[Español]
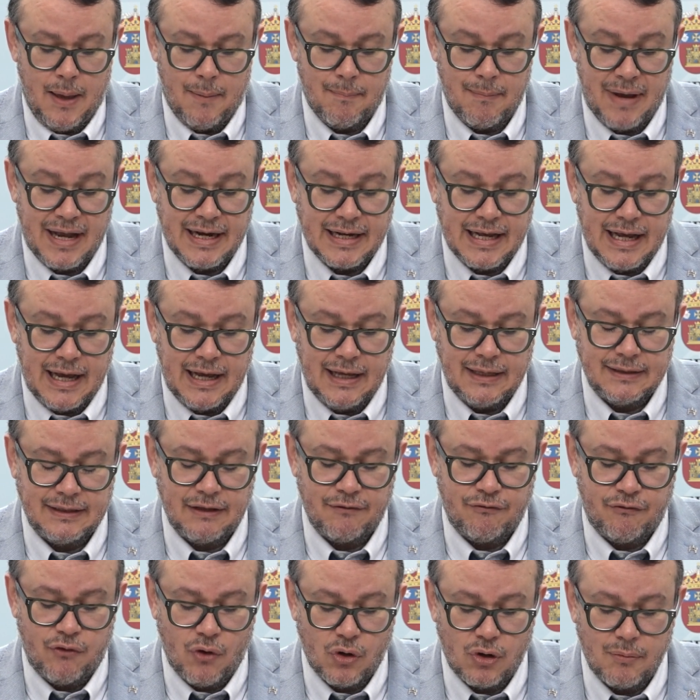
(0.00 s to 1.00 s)
marca
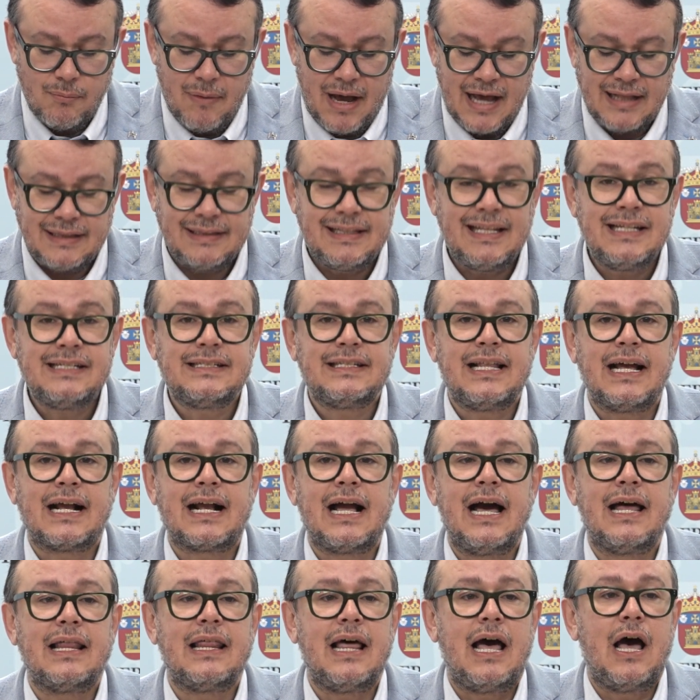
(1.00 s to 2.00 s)
de forma
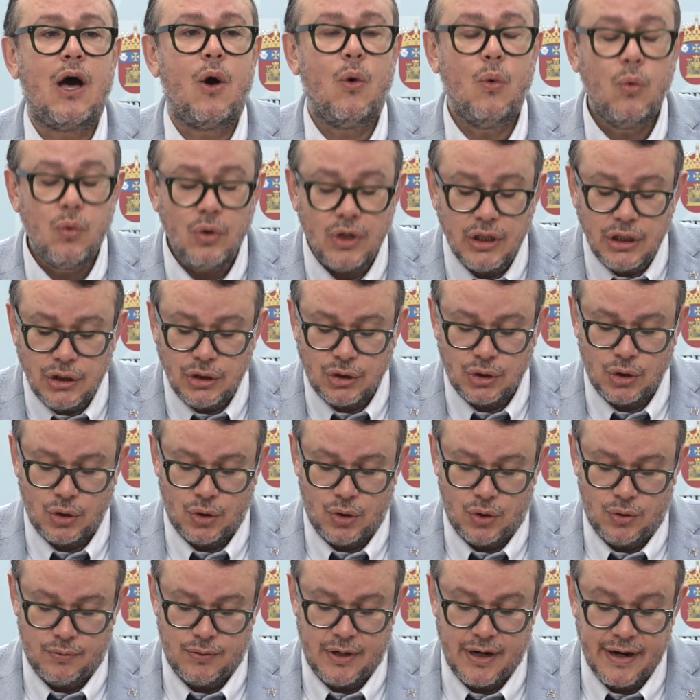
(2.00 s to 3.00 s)
destacada un
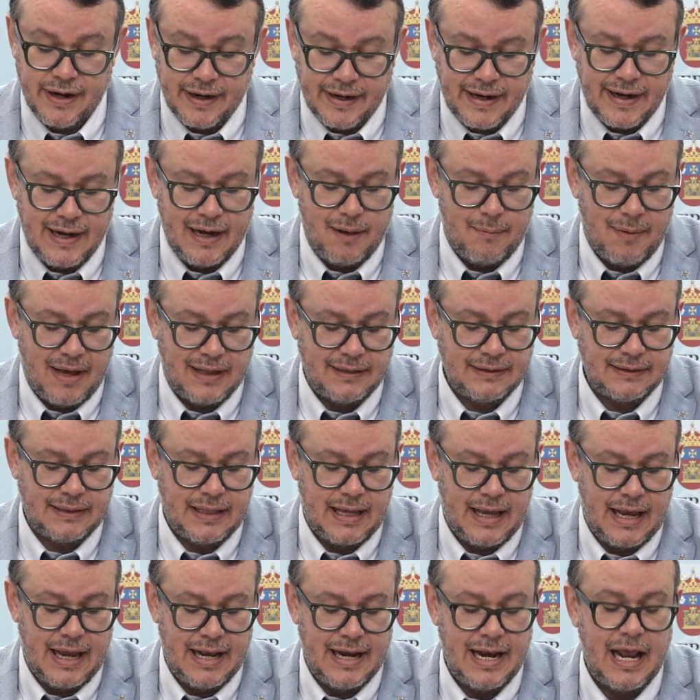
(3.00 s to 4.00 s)
hito
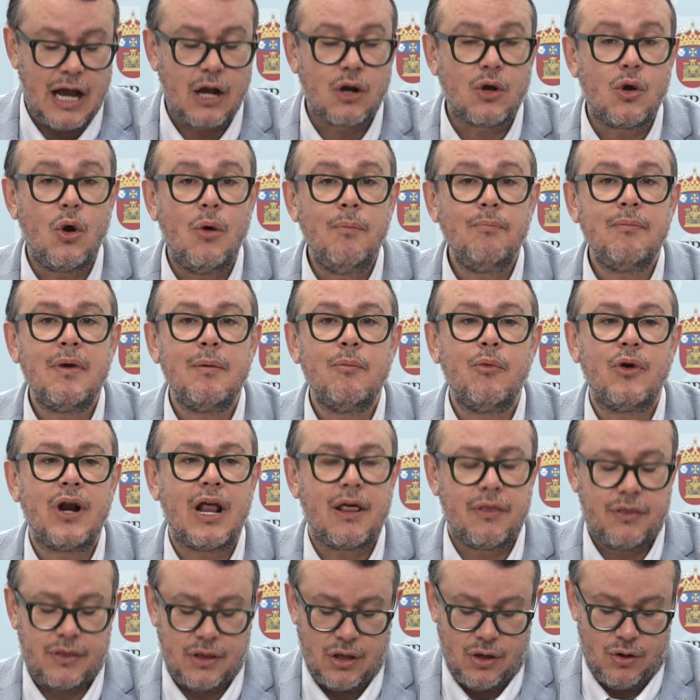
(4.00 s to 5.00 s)
relevante en la
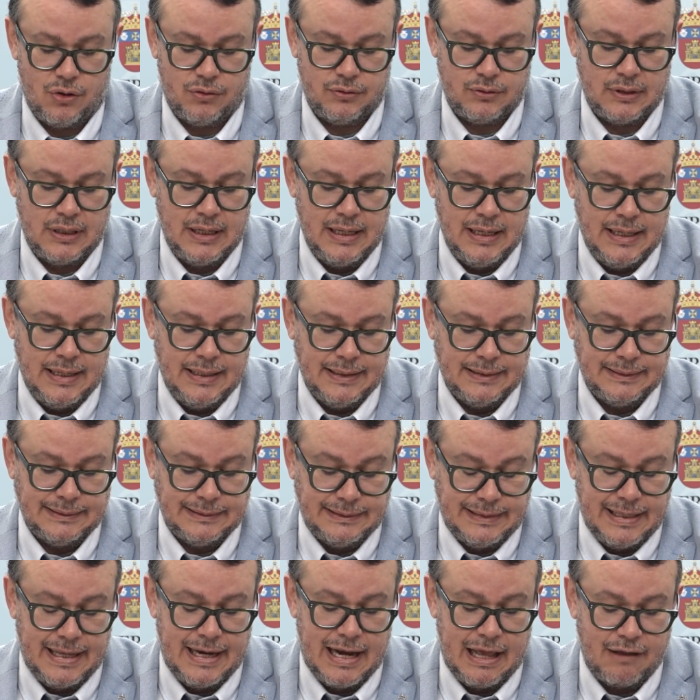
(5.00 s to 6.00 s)
conmemoración
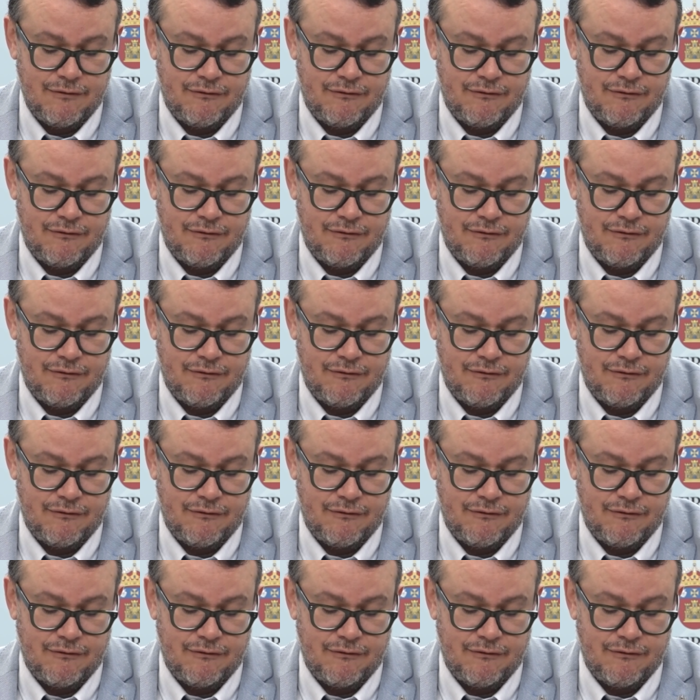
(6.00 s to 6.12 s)
de la